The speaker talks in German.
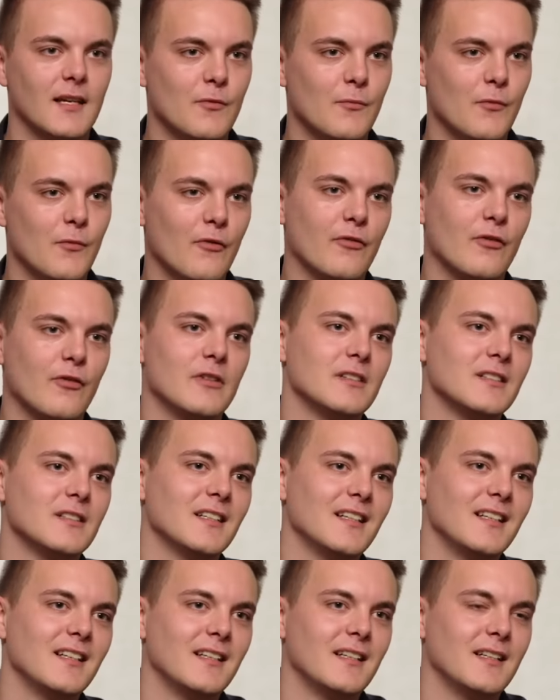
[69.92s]
humorvoll.
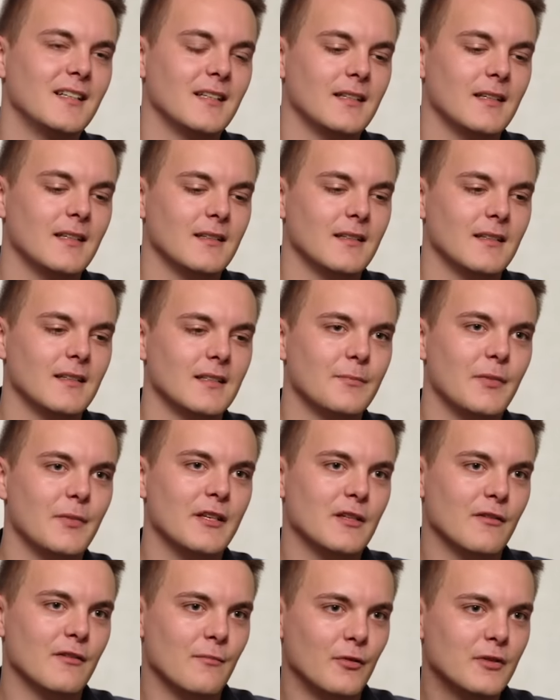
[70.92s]
Äh, ich
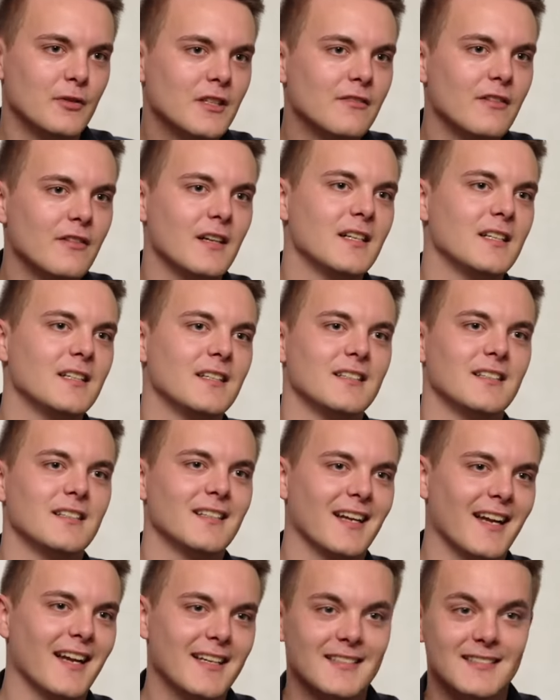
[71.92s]
bin nicht auf den Mund gefallen.
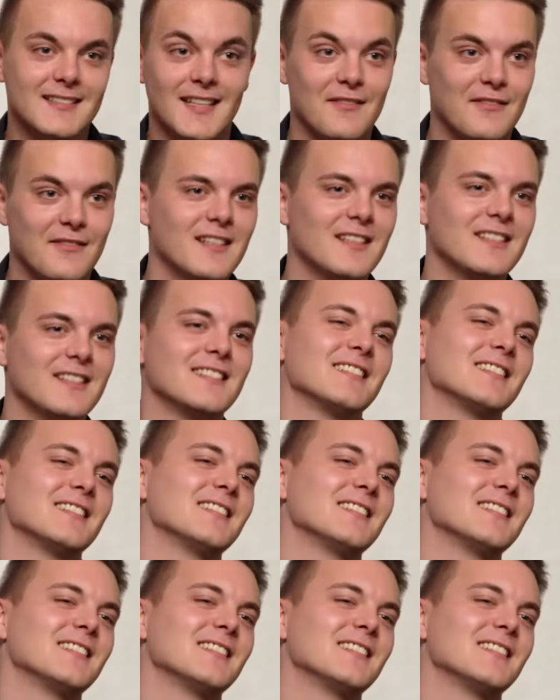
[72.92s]
Ich rede sehr viel.